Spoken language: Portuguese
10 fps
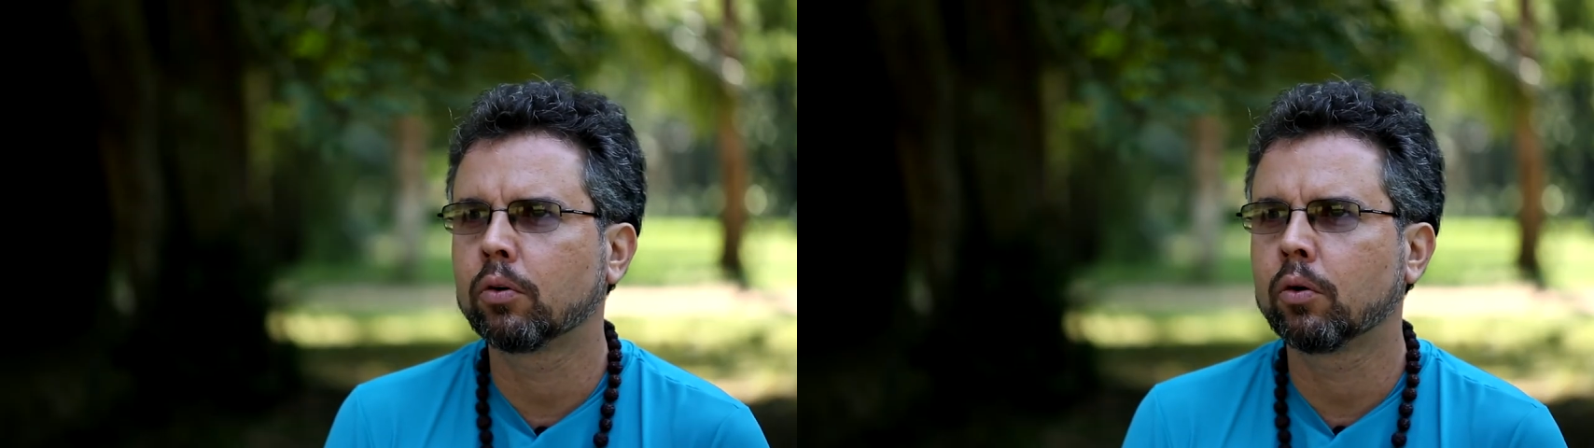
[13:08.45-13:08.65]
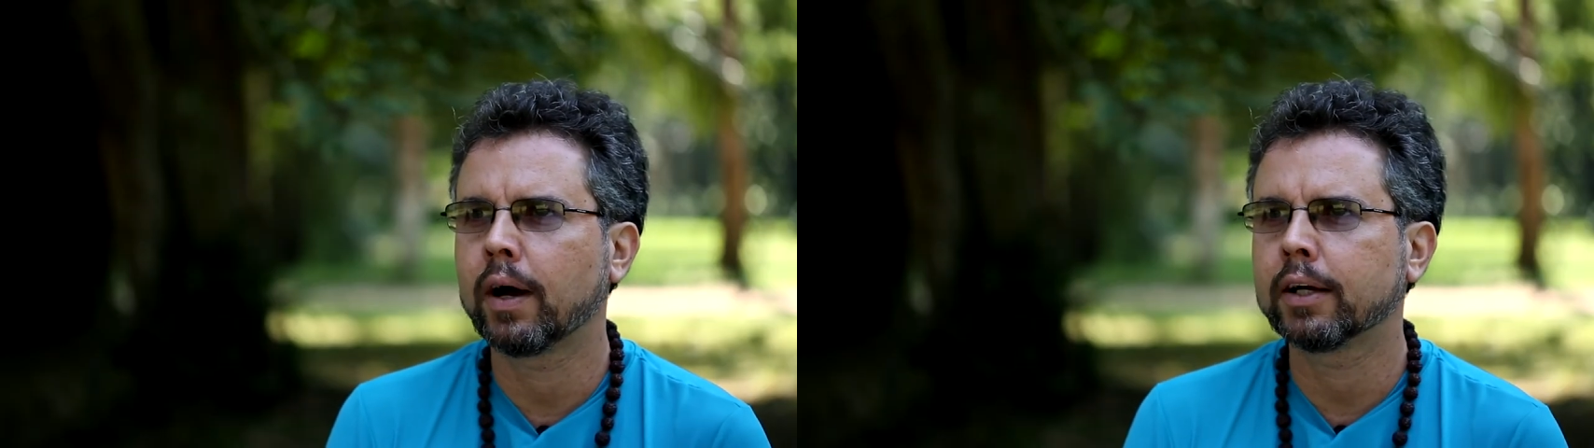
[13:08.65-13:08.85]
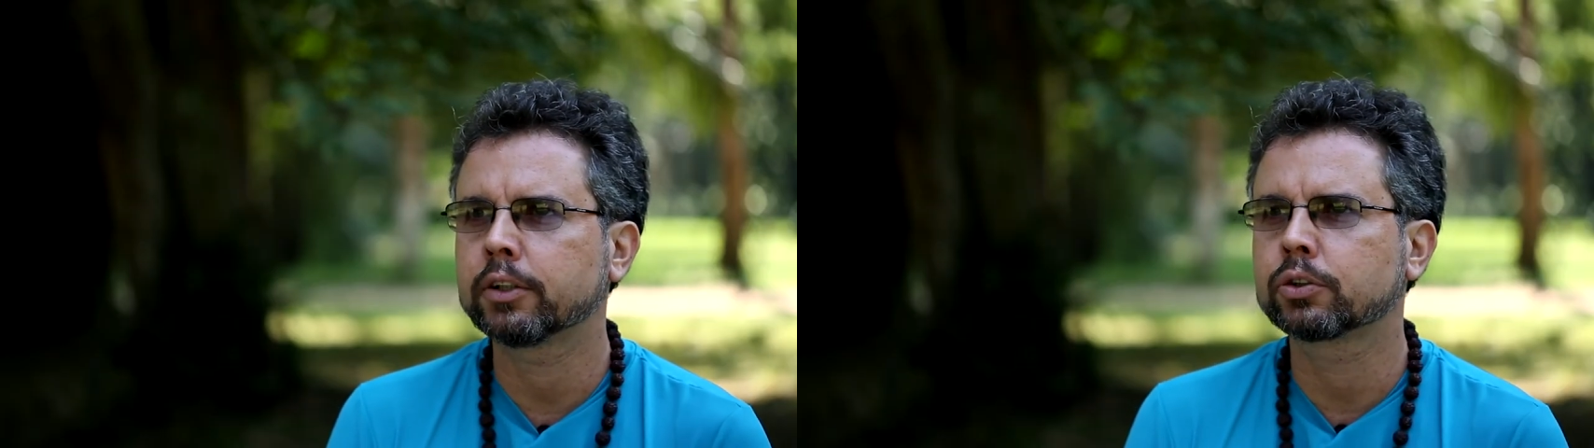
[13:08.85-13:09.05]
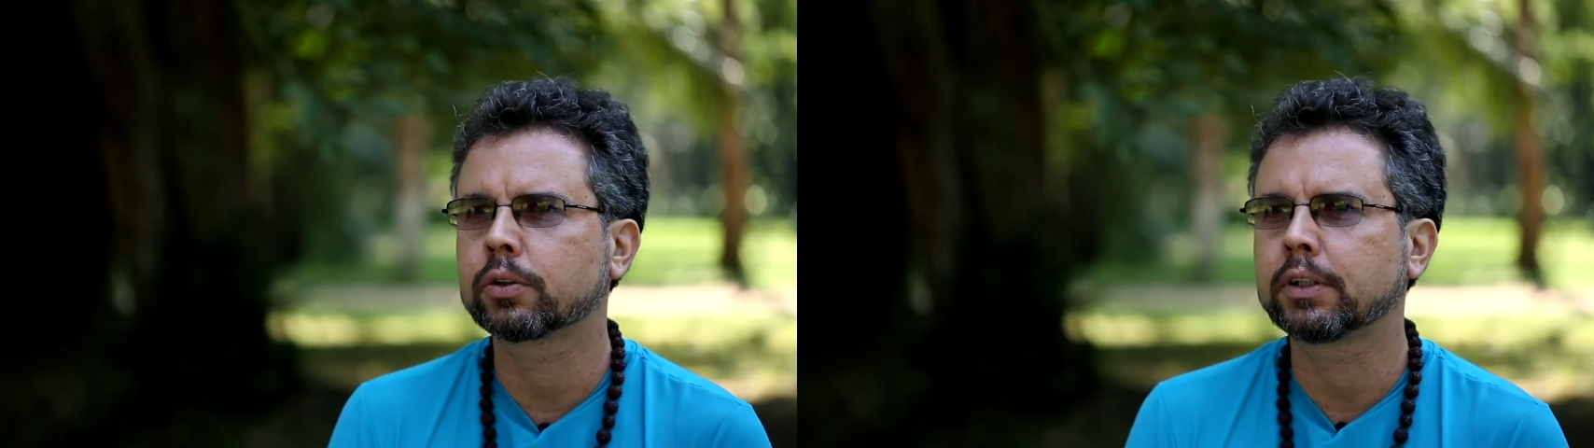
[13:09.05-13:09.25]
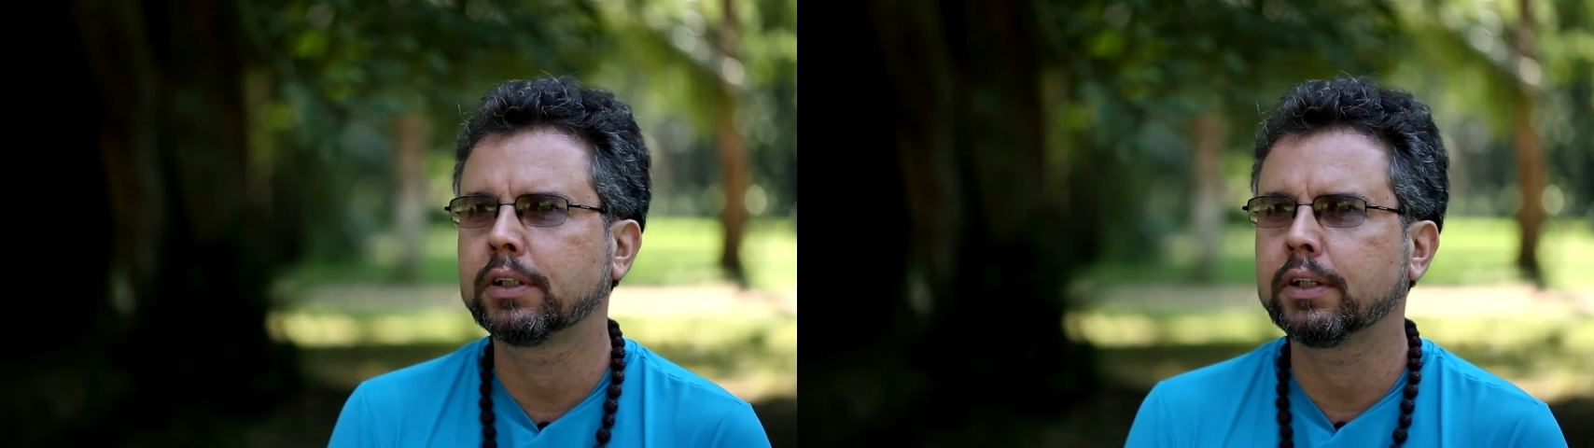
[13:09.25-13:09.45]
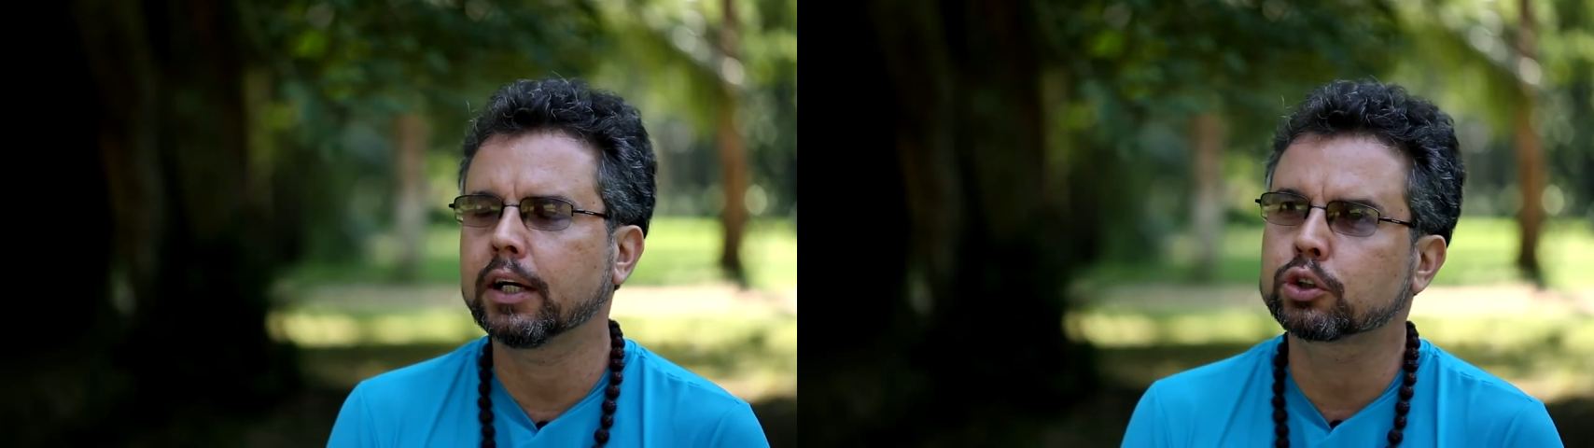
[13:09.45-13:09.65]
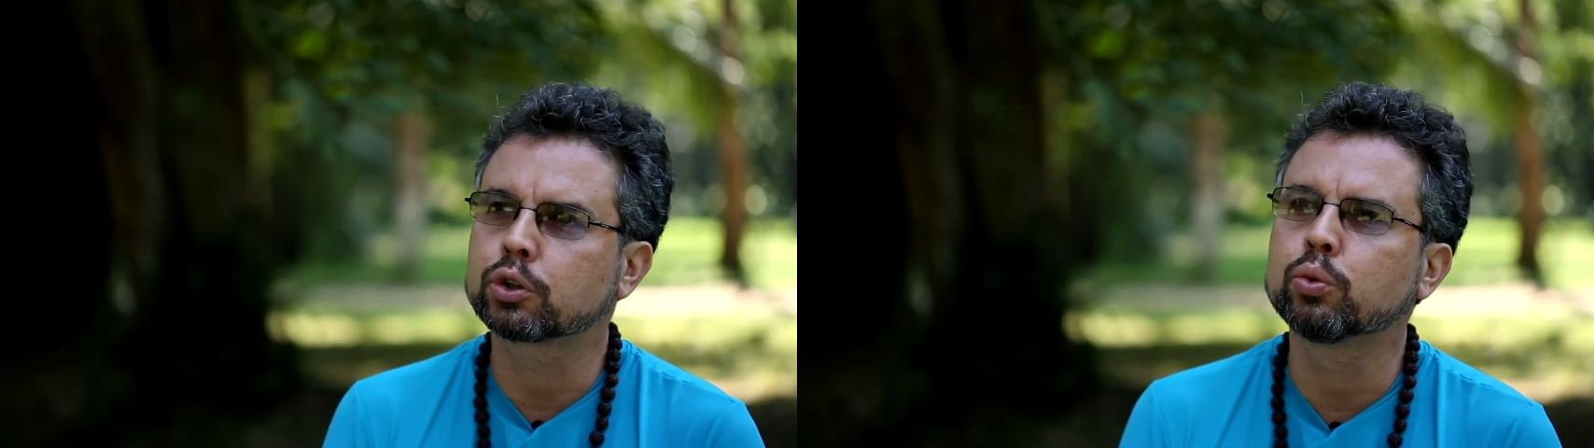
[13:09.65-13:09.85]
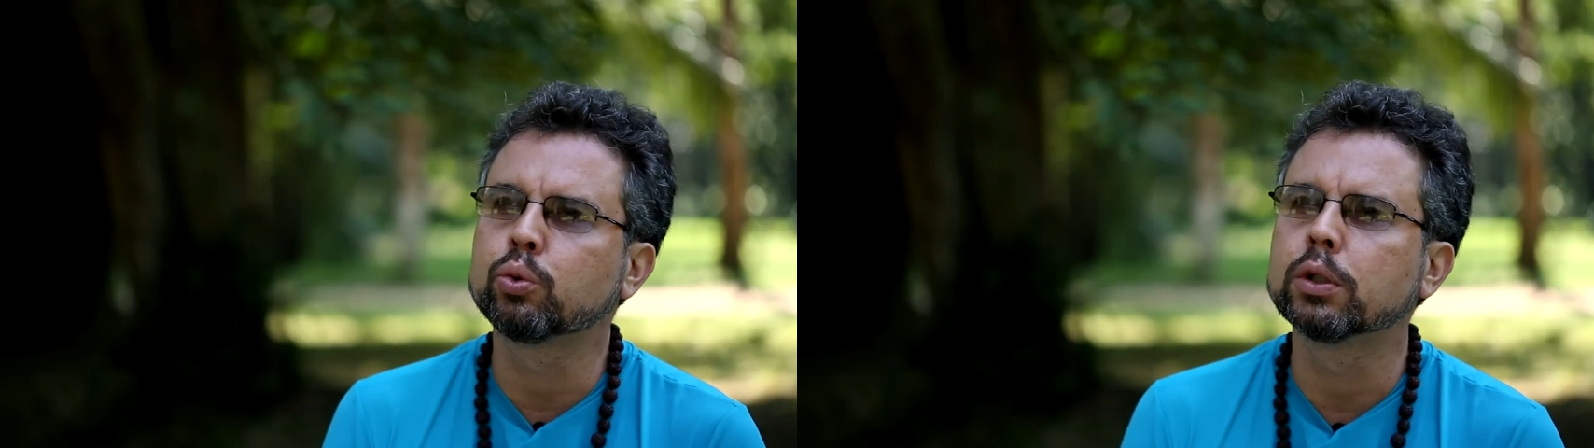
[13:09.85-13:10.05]
eu acho que
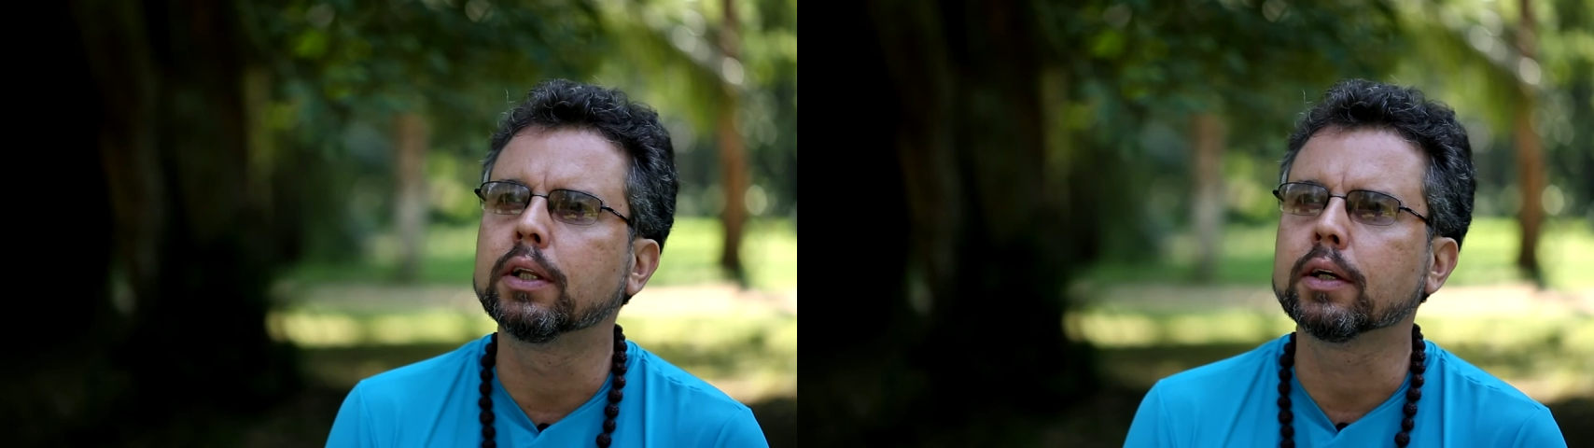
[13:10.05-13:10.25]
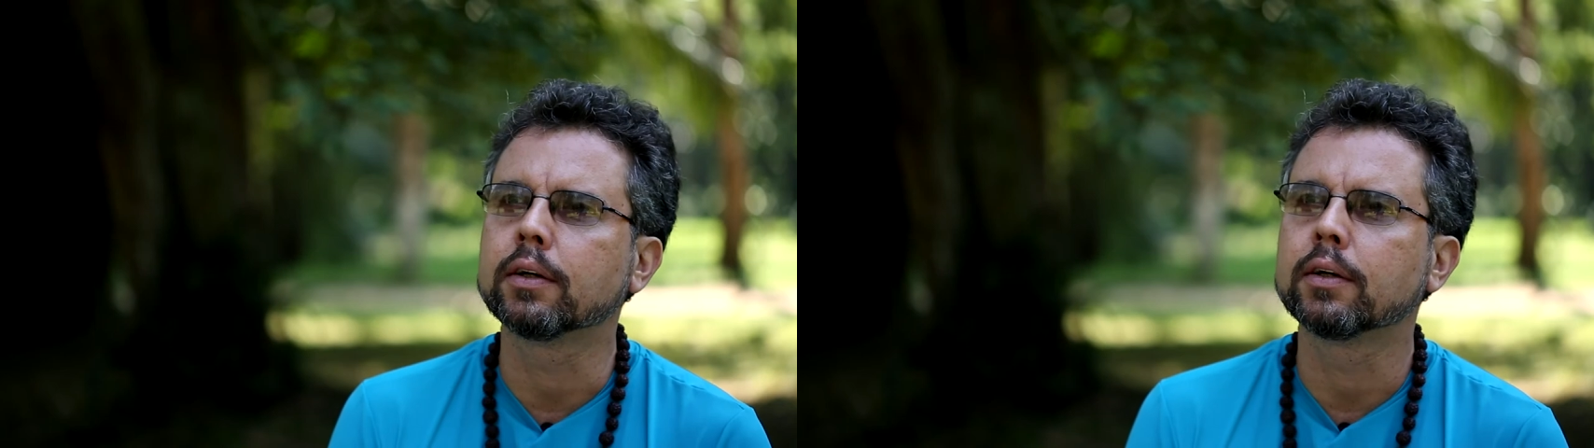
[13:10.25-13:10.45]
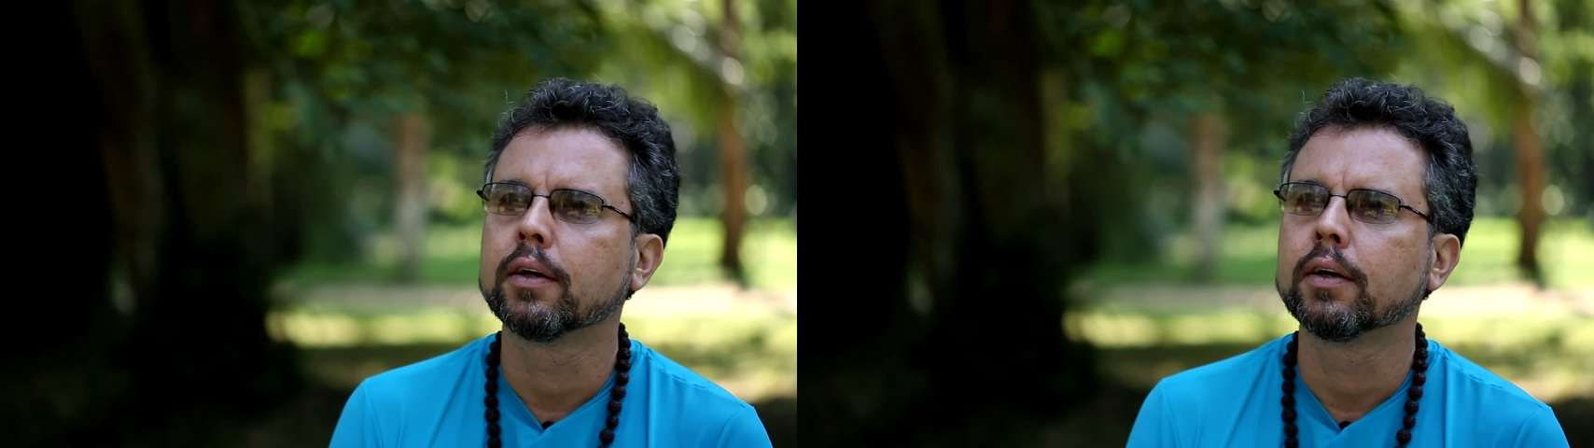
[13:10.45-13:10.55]
ajuda